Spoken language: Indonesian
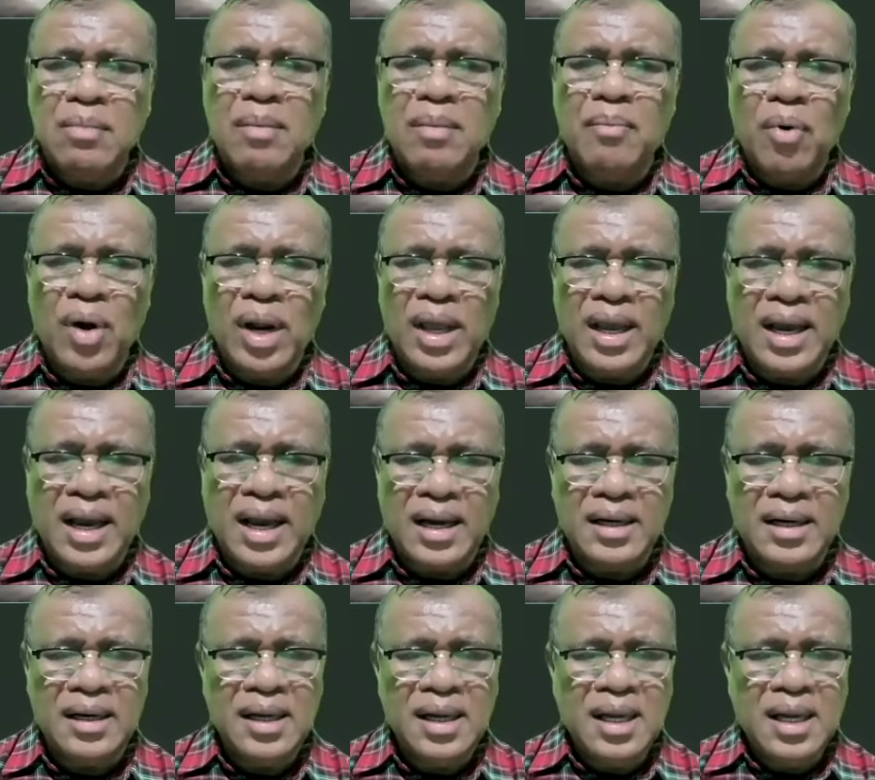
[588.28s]

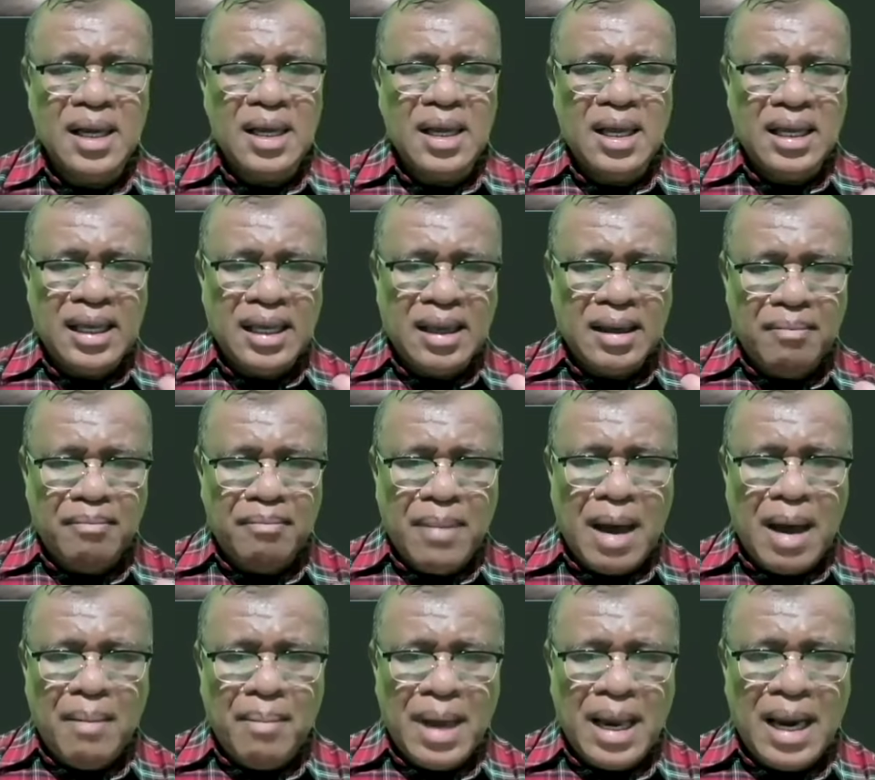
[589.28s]
membolehkan.
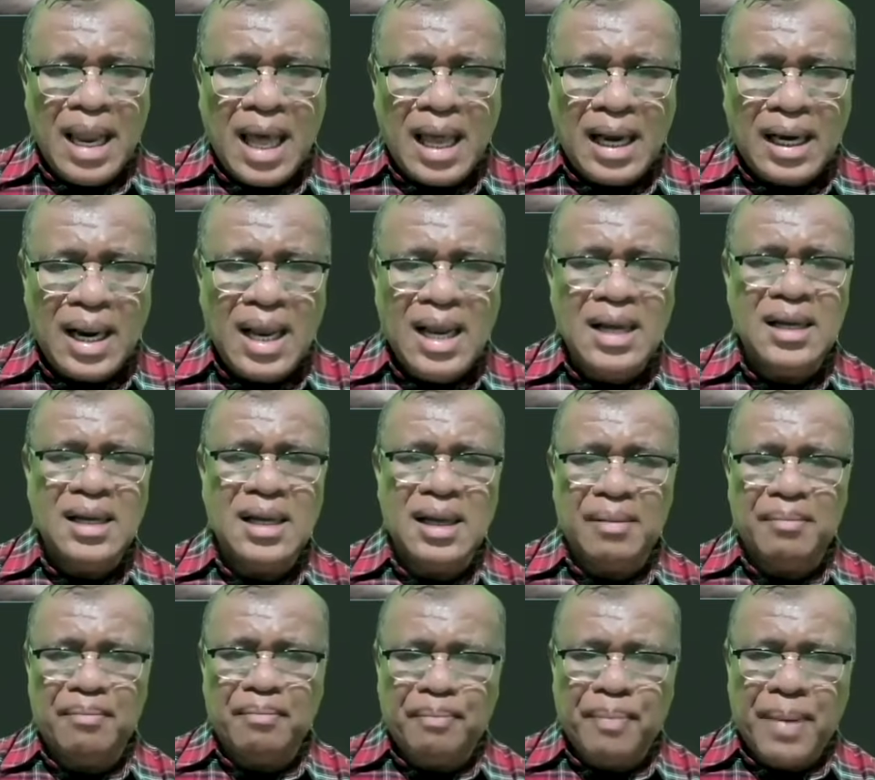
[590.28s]
Mama larang,
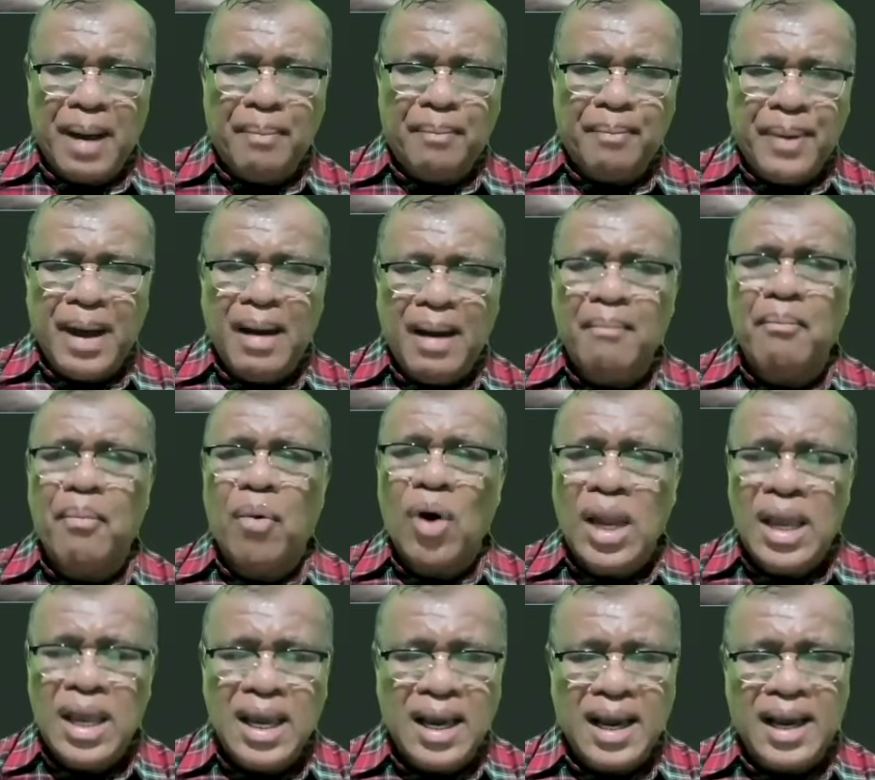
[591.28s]
Bapak
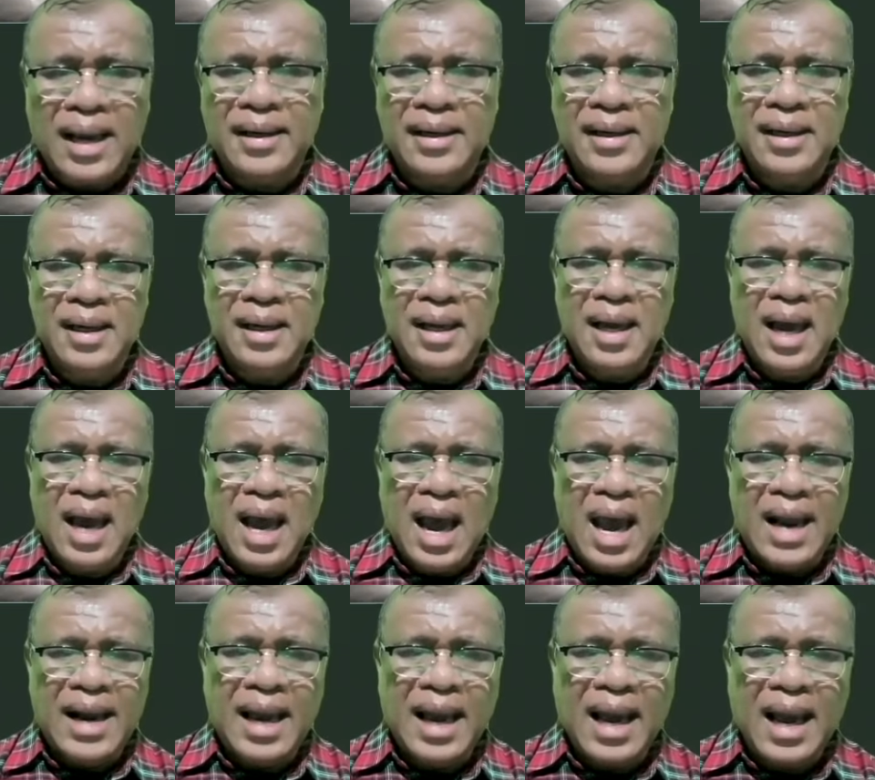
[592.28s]
bolehkan
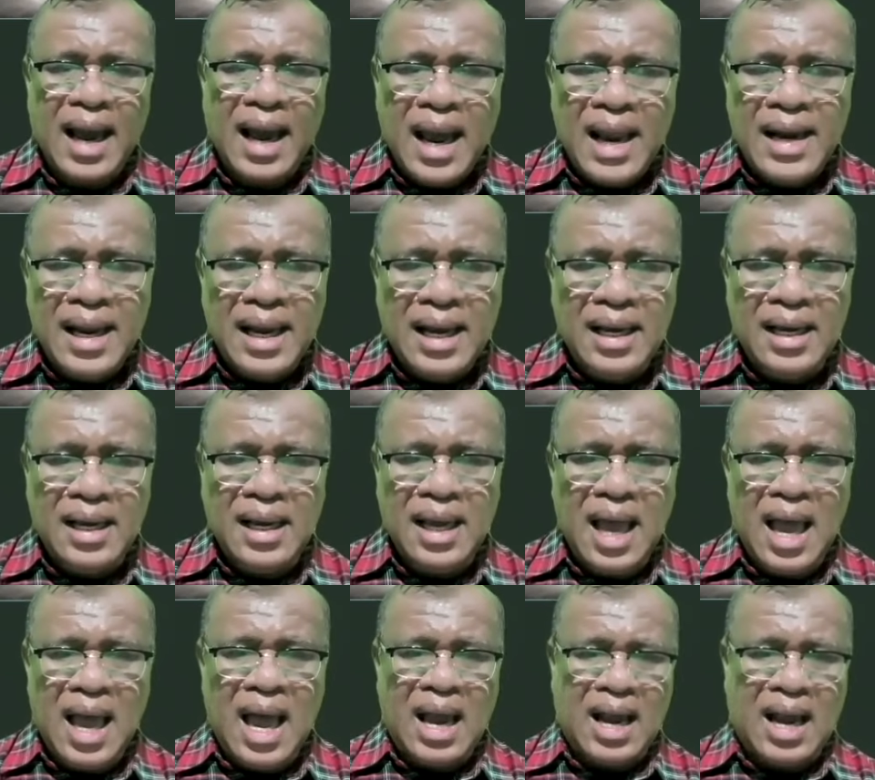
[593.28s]
anak-anak
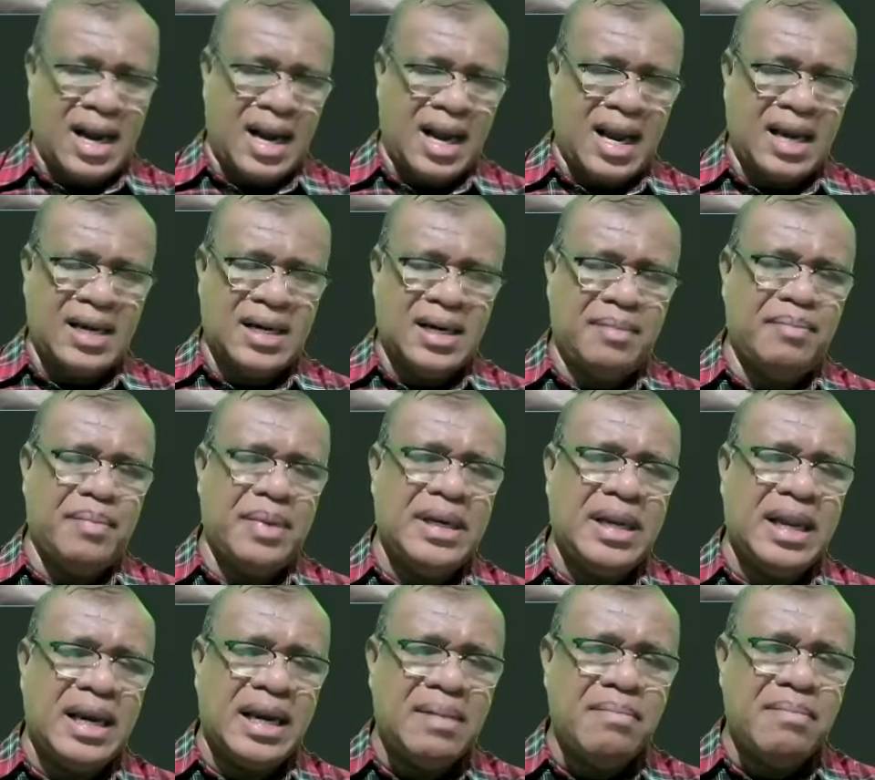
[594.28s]
akan
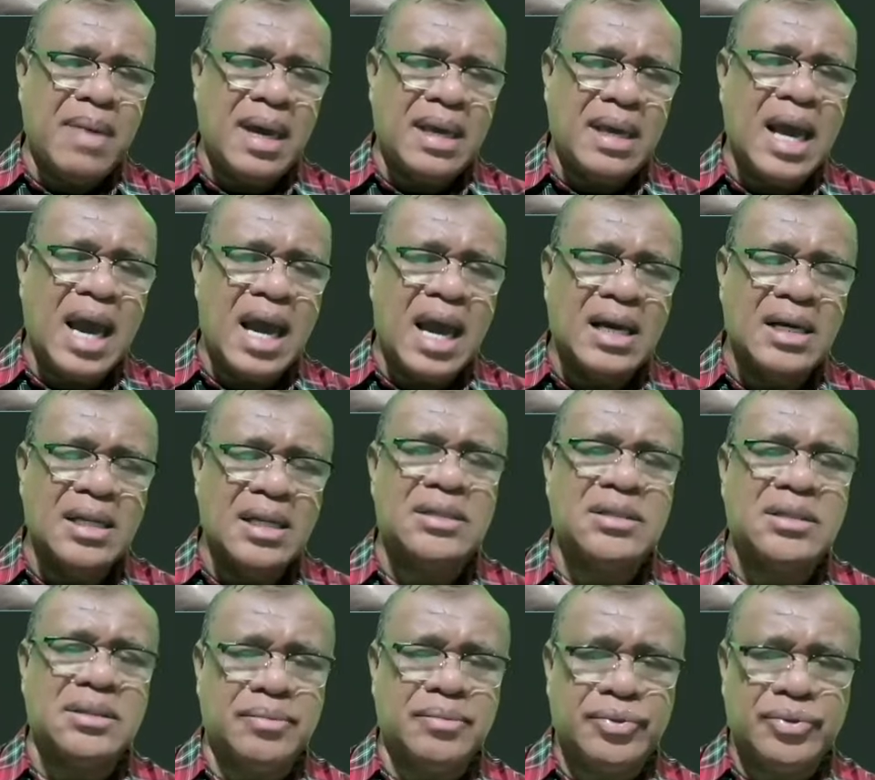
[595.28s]
menerima yang
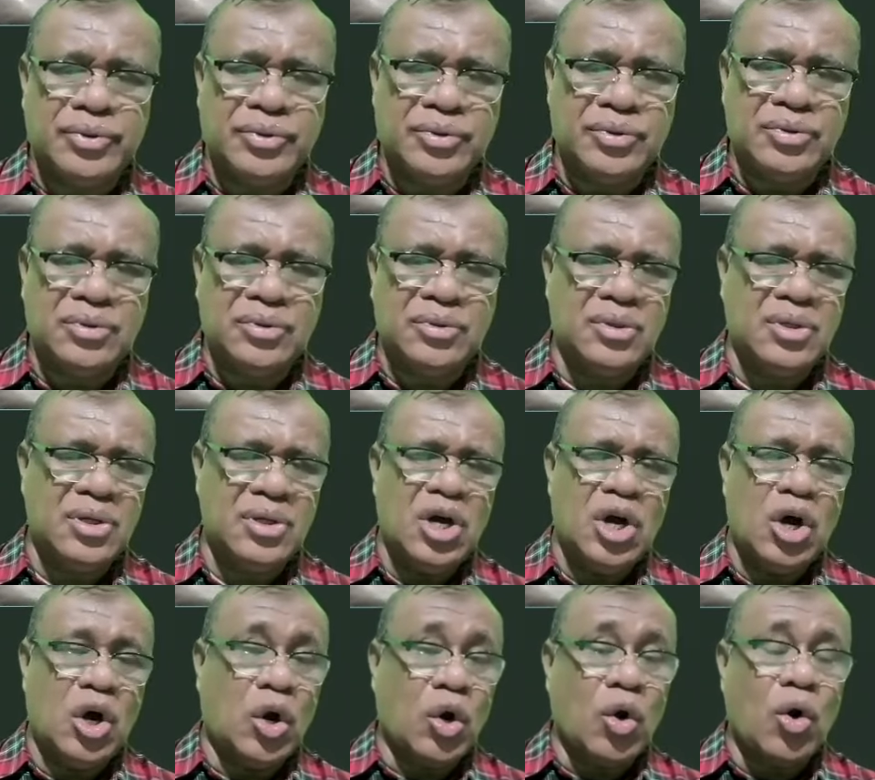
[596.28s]
disebut
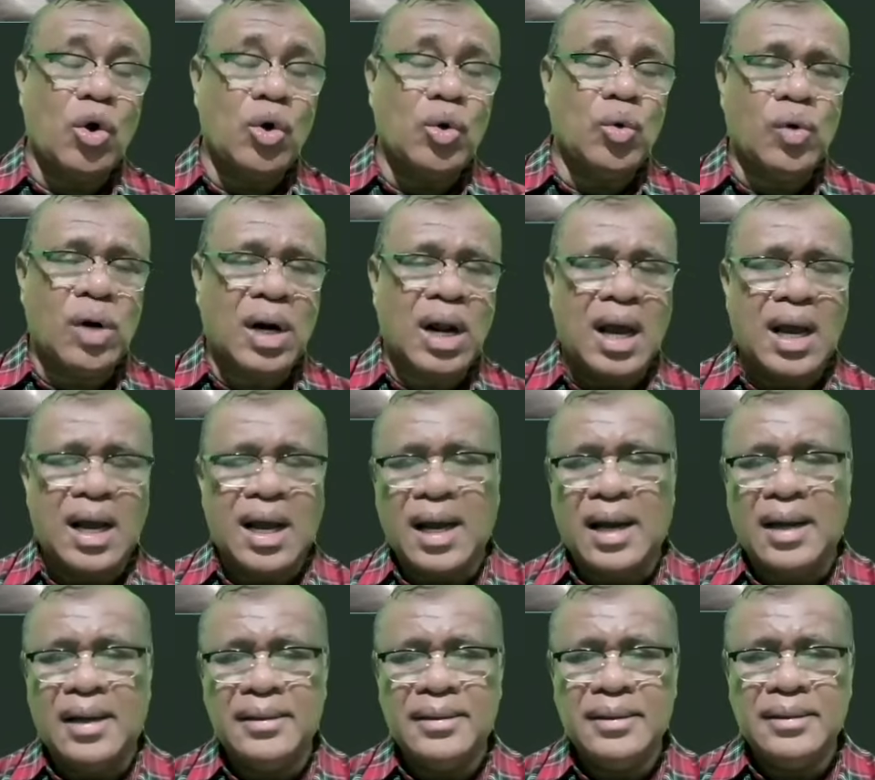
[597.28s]
roh
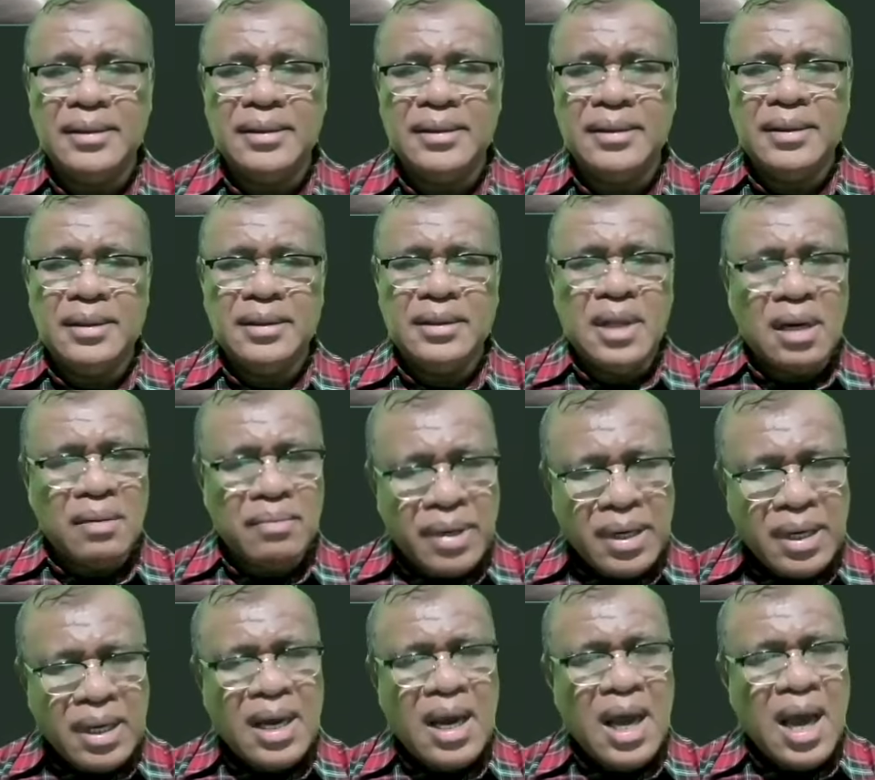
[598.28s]
durhaka. Dan
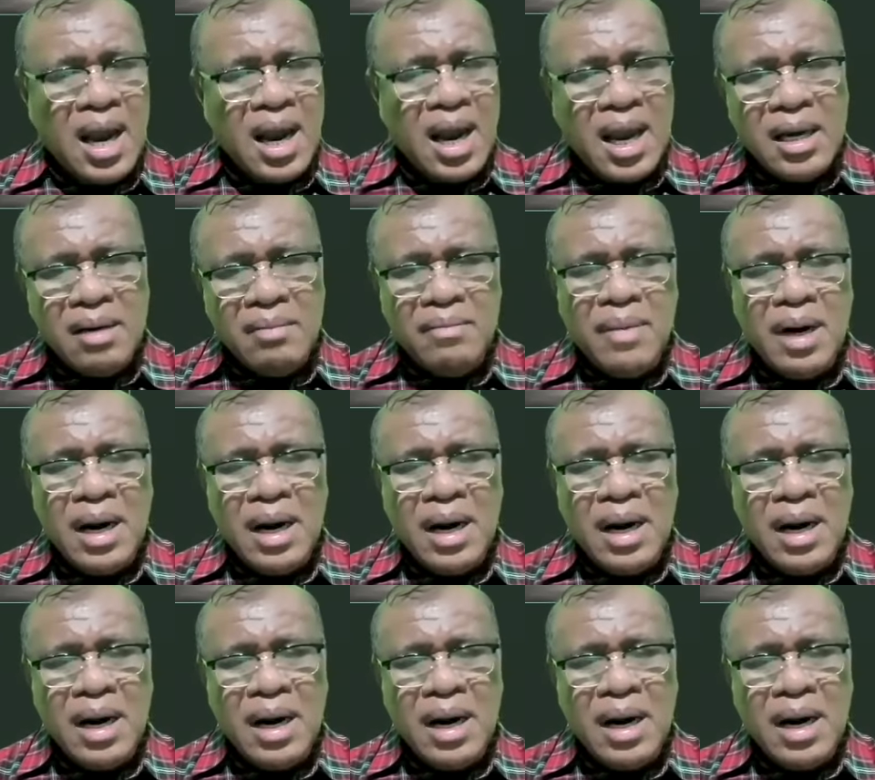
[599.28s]
mereka akan